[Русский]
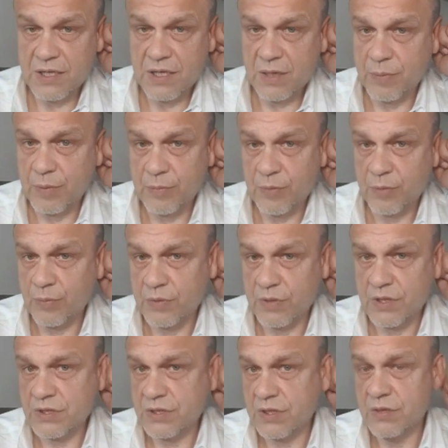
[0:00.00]
по-моему,
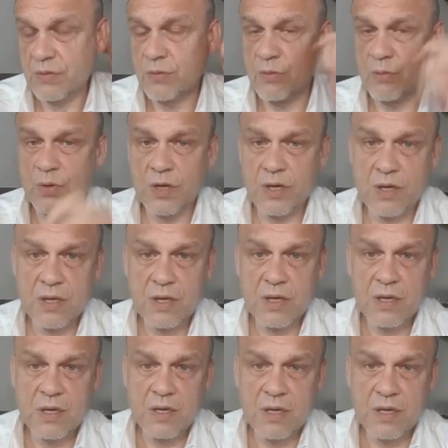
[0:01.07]
даже Ольга,
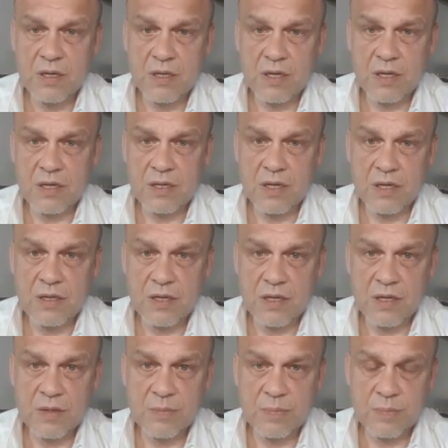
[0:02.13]
да, когда она
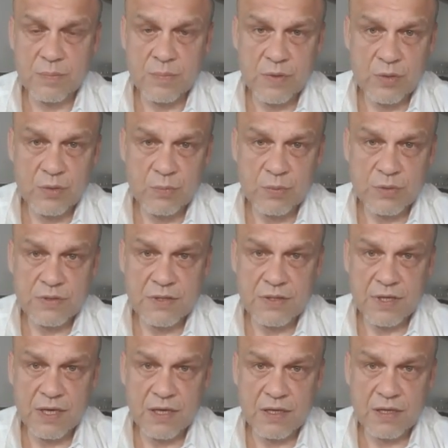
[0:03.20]
говорит, иду после
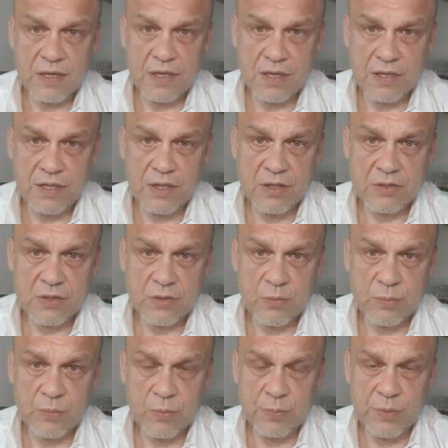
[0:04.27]
тренинга и хотела
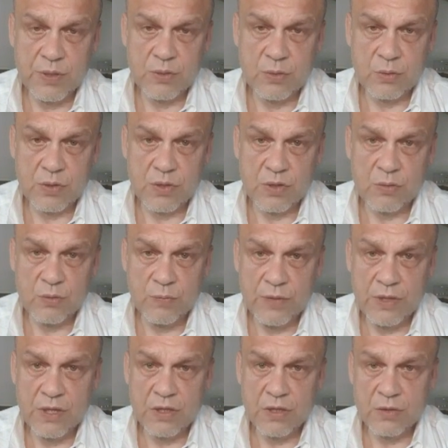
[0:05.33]
купить тортик.
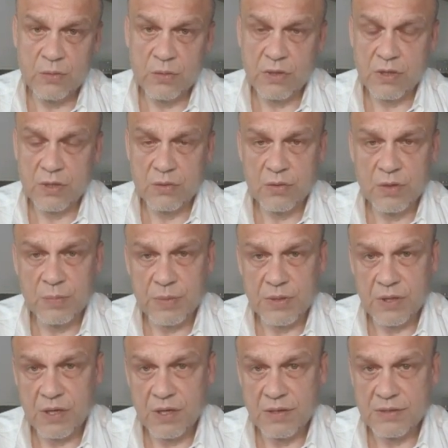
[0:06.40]
Увидела торт, который
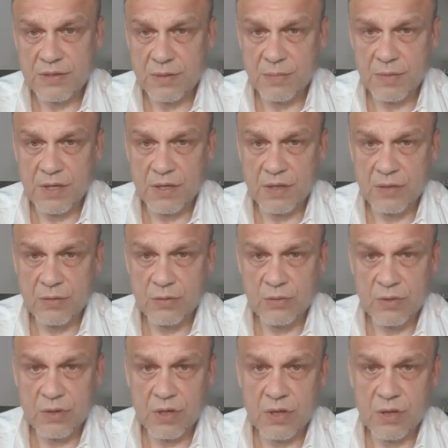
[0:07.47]
понравился мне, но он
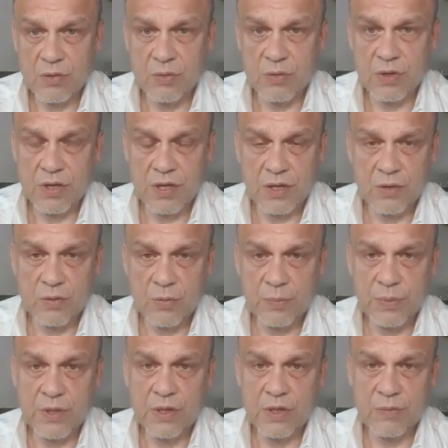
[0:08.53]
дорогой. Я не
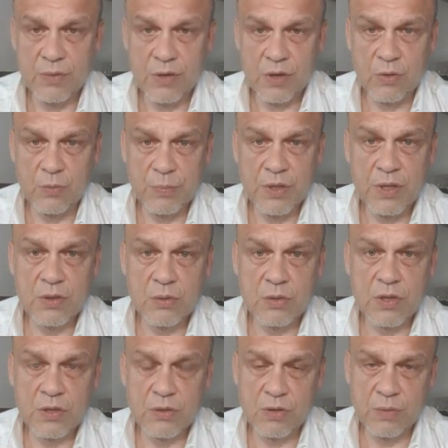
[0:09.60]
купила его, я купила тот,
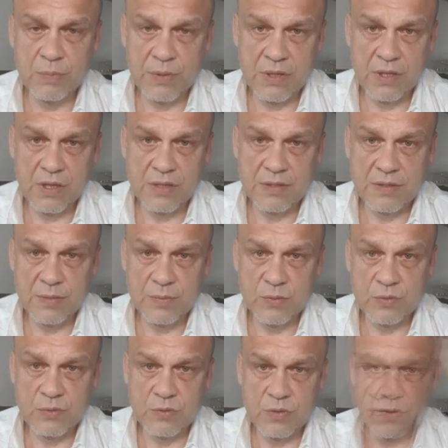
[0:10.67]
который понравился
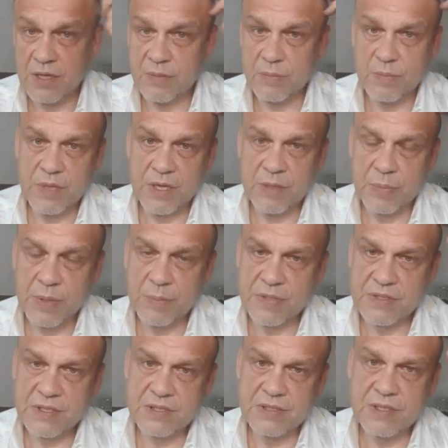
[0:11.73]
мужу. Мне говорит, прямо
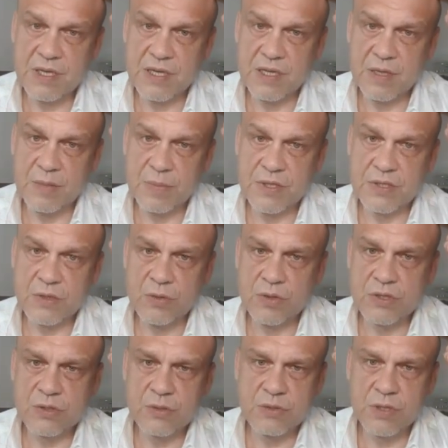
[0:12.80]
осознание пришло, а
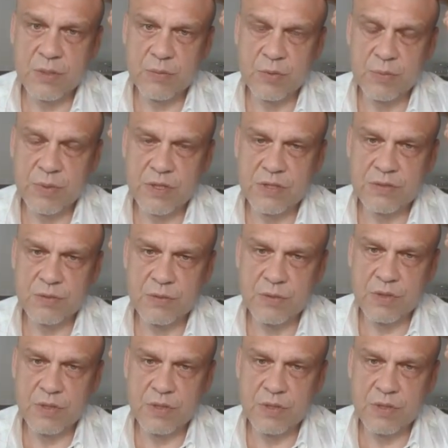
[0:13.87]
что со мной происходит?